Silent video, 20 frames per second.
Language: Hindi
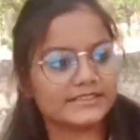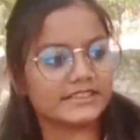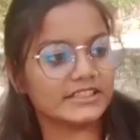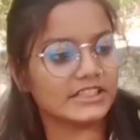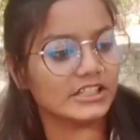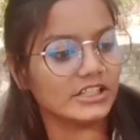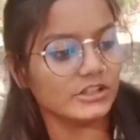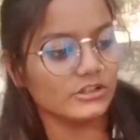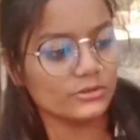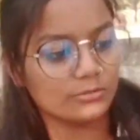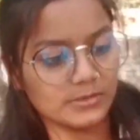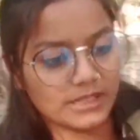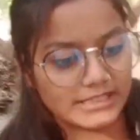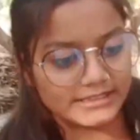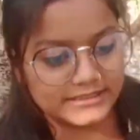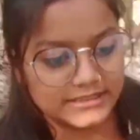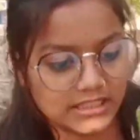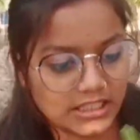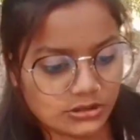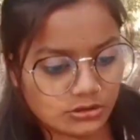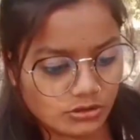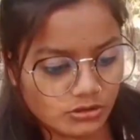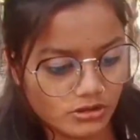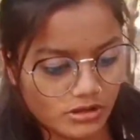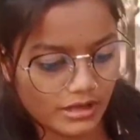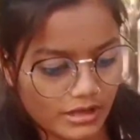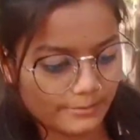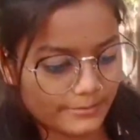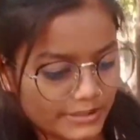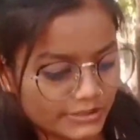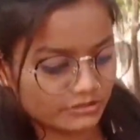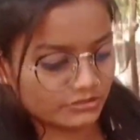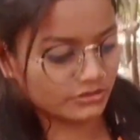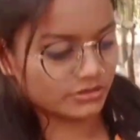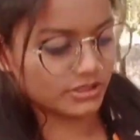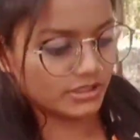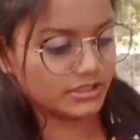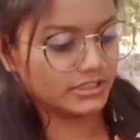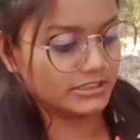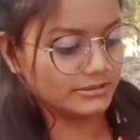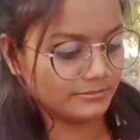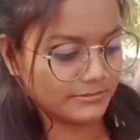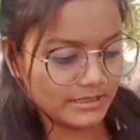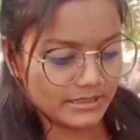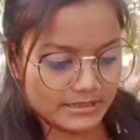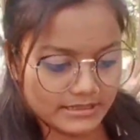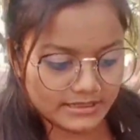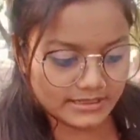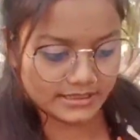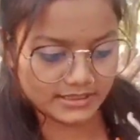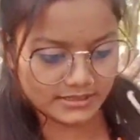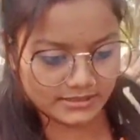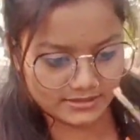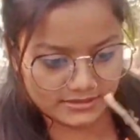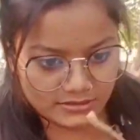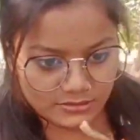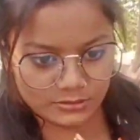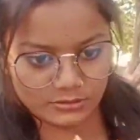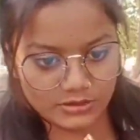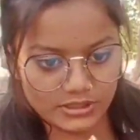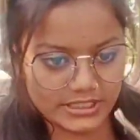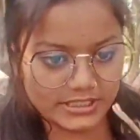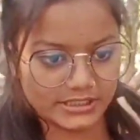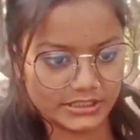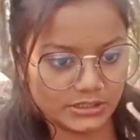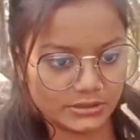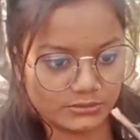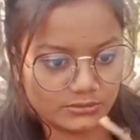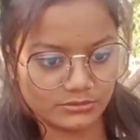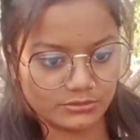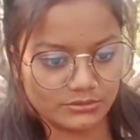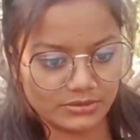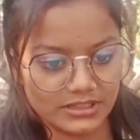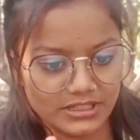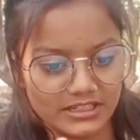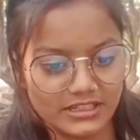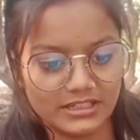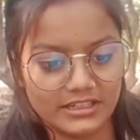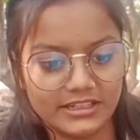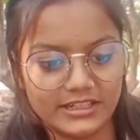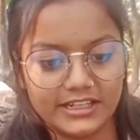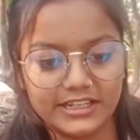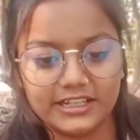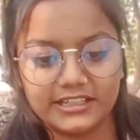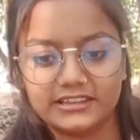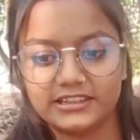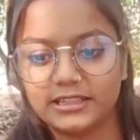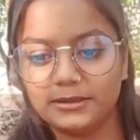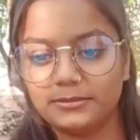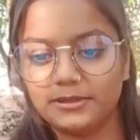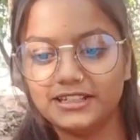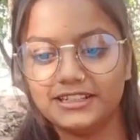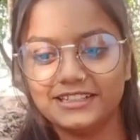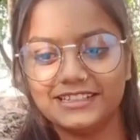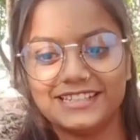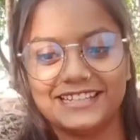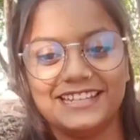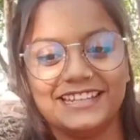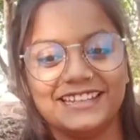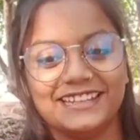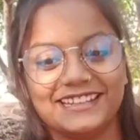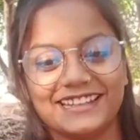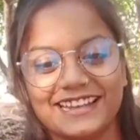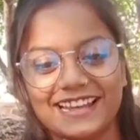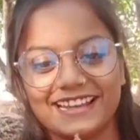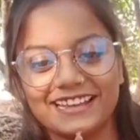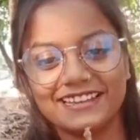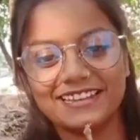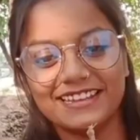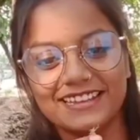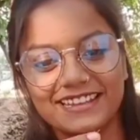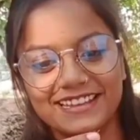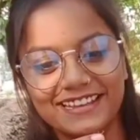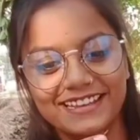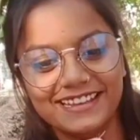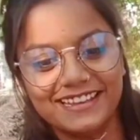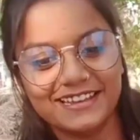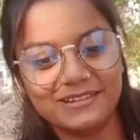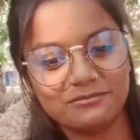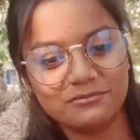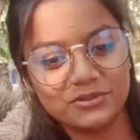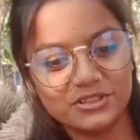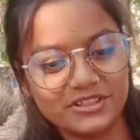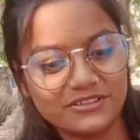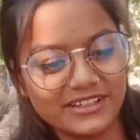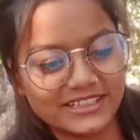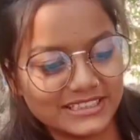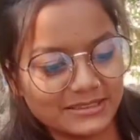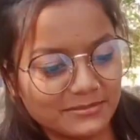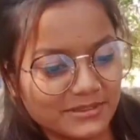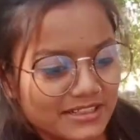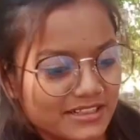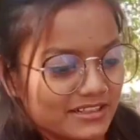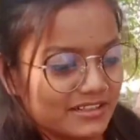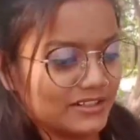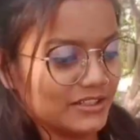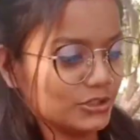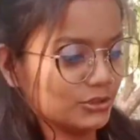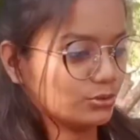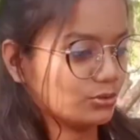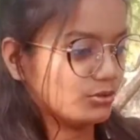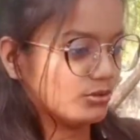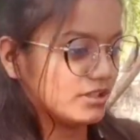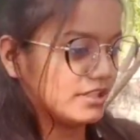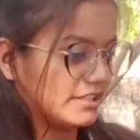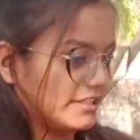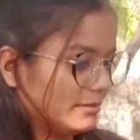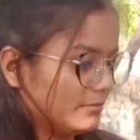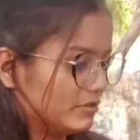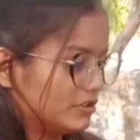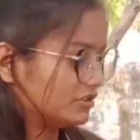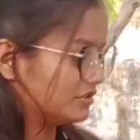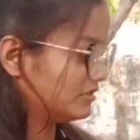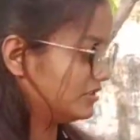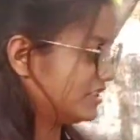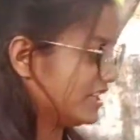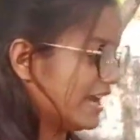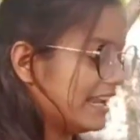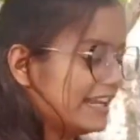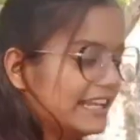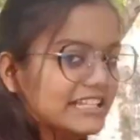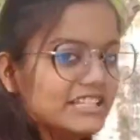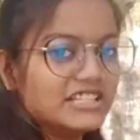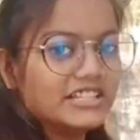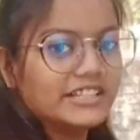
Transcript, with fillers: से नहीं ले रही हूँ मैं इसका तो अभी इसको जल्दी से मैं तोड़ लेती हूँ इतनी बड़ी ठीक रहेगी मुझे वैसे भी करना तो हुआ नहीं बस चैलेंज